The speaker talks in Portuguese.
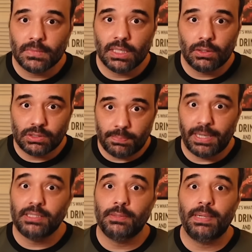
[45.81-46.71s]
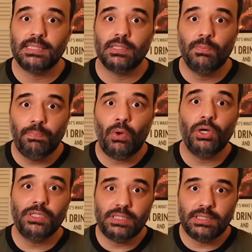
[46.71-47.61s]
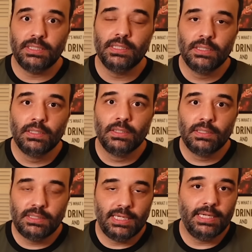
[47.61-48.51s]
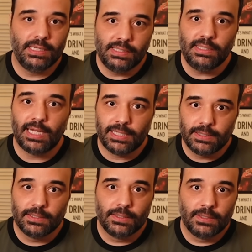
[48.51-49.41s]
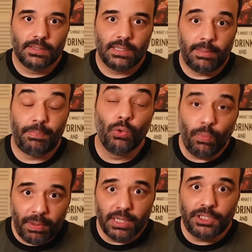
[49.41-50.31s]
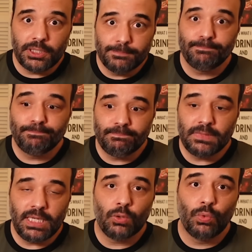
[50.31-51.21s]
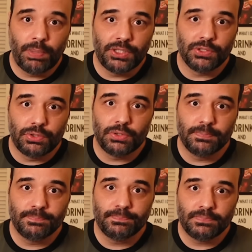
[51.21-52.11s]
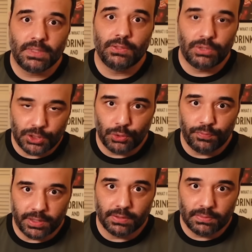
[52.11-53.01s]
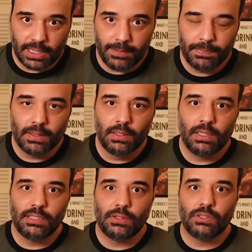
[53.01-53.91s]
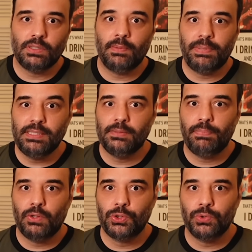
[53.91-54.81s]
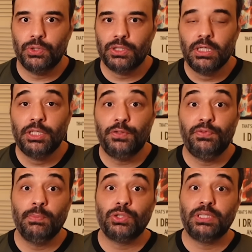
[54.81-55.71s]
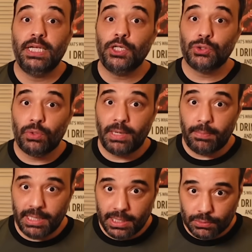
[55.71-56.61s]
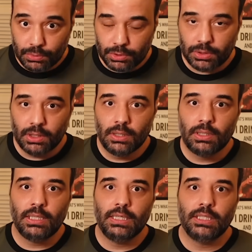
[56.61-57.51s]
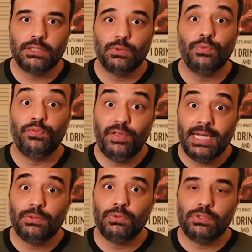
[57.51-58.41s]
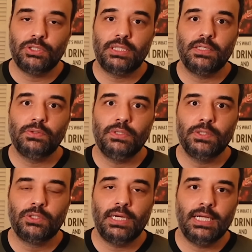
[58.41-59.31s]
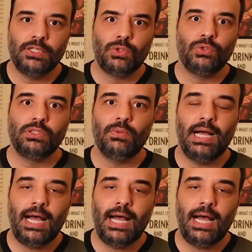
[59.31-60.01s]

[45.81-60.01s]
a nossa participação pode sim ser requisitada. É preocupante e a culpa disso é do desgoverno, tá? Esse é o nosso tema principal de hoje. Tivemos desdobramentos da questão do veto dos Estados Unidos, a resolução